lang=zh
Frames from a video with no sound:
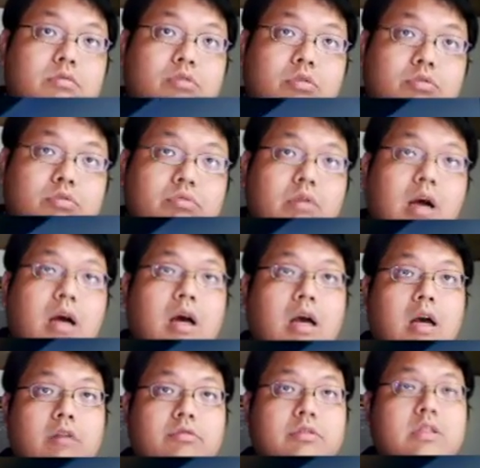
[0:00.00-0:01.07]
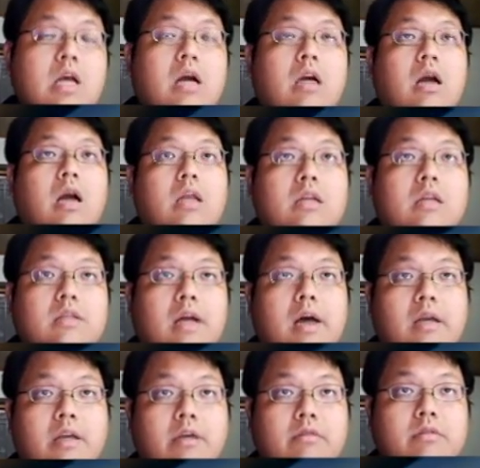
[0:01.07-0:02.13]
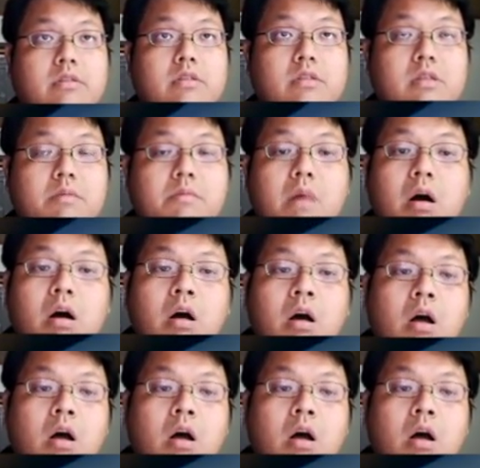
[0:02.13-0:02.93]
求出来还要去想想看，那答案要的是什么？